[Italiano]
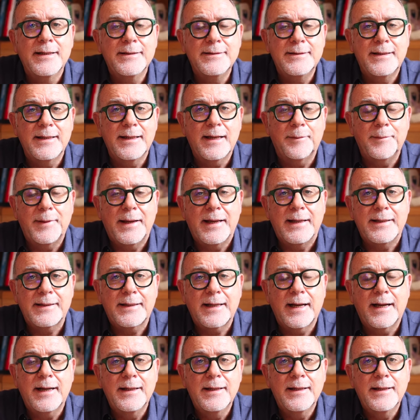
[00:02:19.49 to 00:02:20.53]

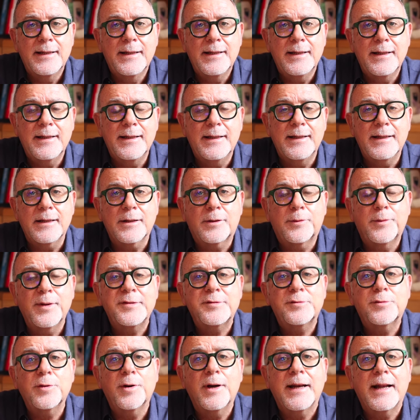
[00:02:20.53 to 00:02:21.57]
dell'America e
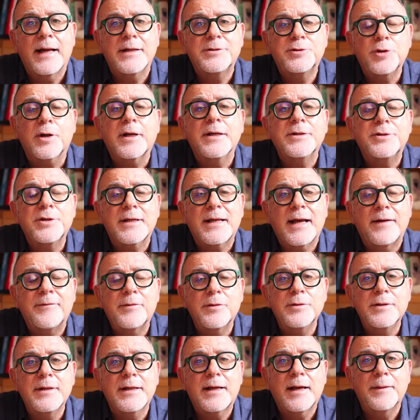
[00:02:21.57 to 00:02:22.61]
questo era ciò che cercavano di